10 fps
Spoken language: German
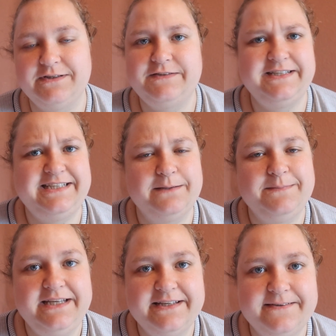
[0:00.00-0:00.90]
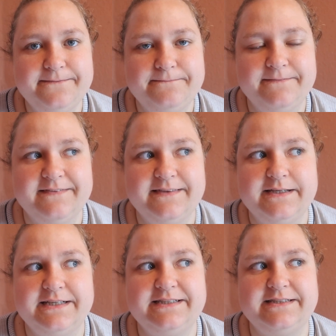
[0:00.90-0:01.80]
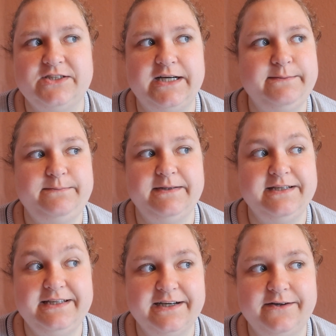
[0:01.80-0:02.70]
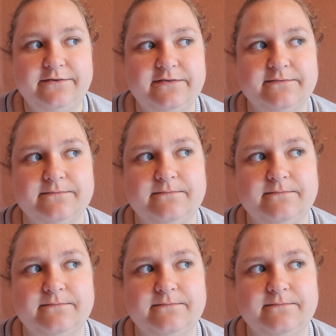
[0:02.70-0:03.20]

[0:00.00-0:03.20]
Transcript: Sowas wie Termine, das schreibe ich mir nicht auf.